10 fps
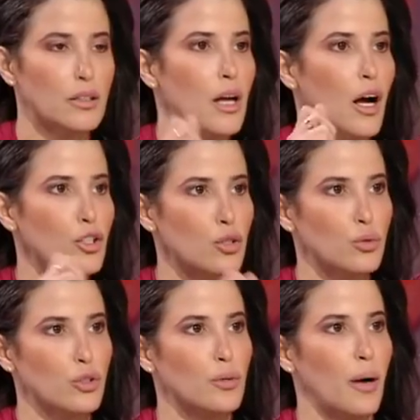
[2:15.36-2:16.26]
تناقشه
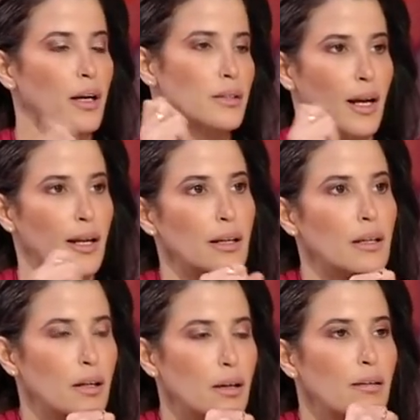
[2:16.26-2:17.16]
وتكتب عقد عليه
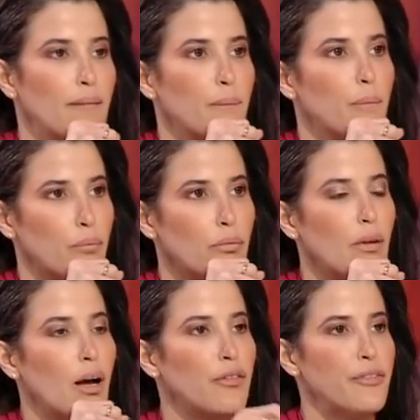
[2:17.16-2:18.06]

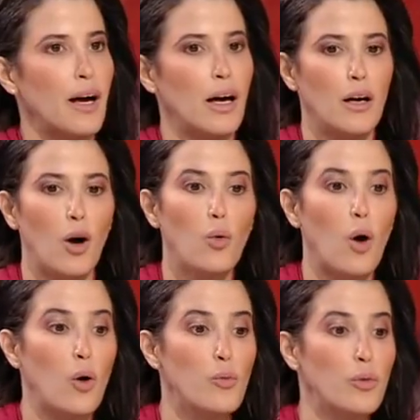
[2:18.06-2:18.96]
آه، فا او
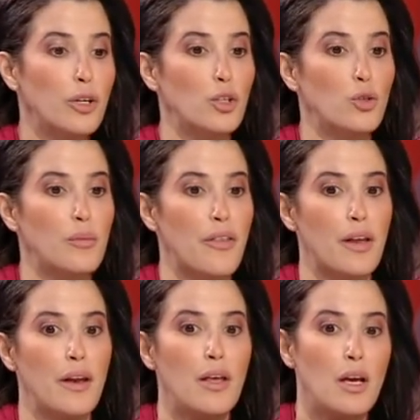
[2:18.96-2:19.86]
او ممكن يكون
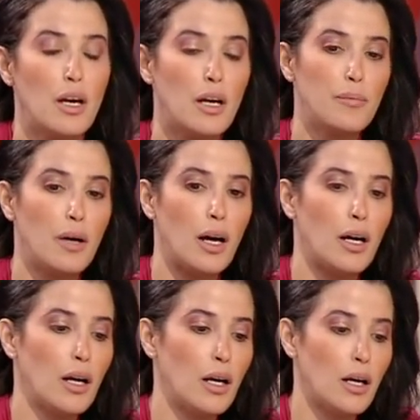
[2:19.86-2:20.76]
مثلا
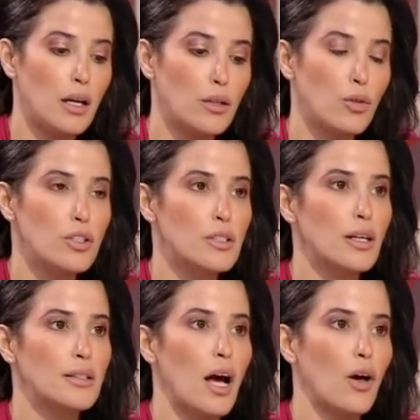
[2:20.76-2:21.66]
آه، رخصه
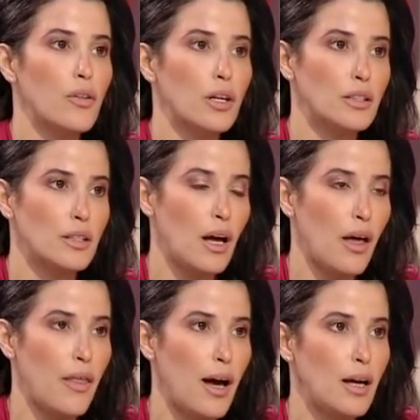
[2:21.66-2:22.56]
لتاخذ الاختراع
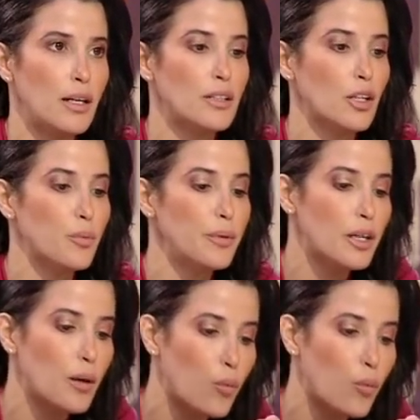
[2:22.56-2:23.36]
ده لتطبيقه